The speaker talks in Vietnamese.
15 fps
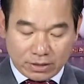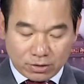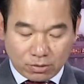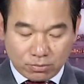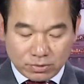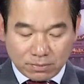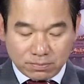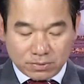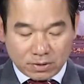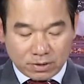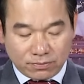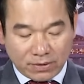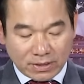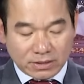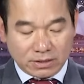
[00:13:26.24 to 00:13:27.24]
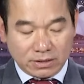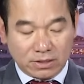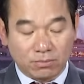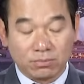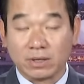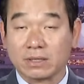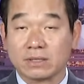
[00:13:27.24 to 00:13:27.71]
nó cũng giúp cho phát triển
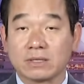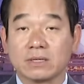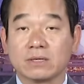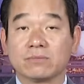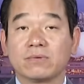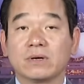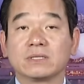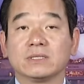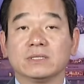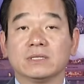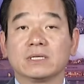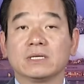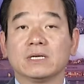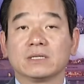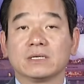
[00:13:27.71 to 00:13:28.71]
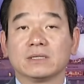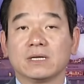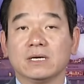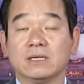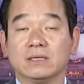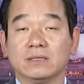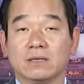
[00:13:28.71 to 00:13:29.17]
công nghệ, phát triển cái nền kinh
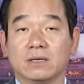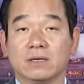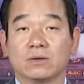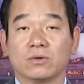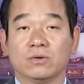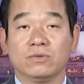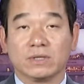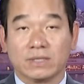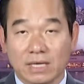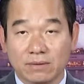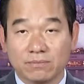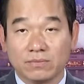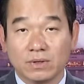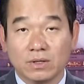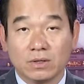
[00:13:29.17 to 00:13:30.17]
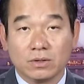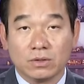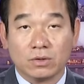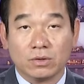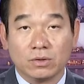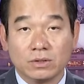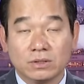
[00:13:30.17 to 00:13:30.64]
tế à, của Việt Nam
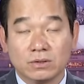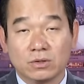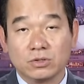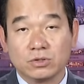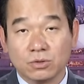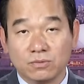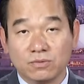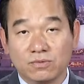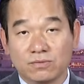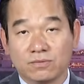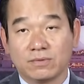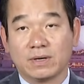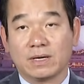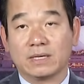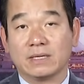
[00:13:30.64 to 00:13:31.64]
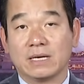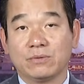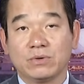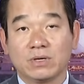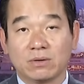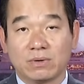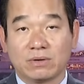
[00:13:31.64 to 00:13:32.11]
nói nói chung và giải
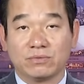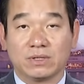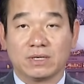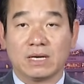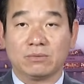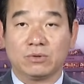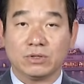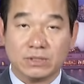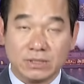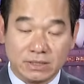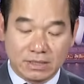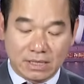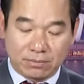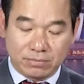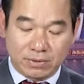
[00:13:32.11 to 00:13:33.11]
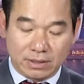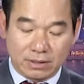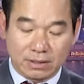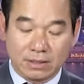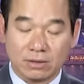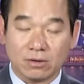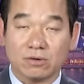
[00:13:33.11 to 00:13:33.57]
quyết công an việc làm nói riêng, đặc biệt
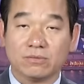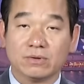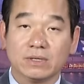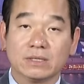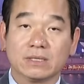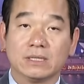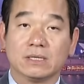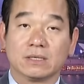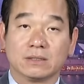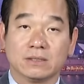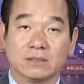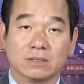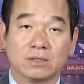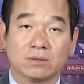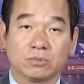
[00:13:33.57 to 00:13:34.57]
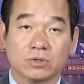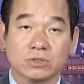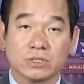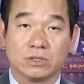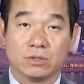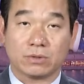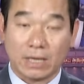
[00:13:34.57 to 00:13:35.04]
là đối với cái lực lượng lao động có
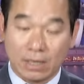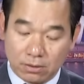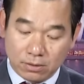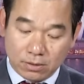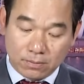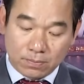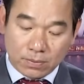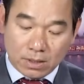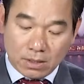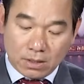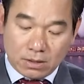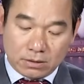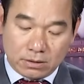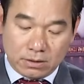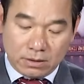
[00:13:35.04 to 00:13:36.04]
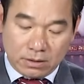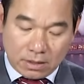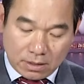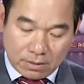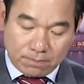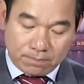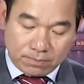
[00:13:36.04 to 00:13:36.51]
trình độ cao thì
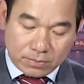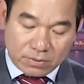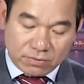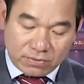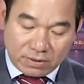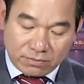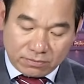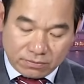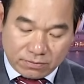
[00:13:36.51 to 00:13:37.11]
um, về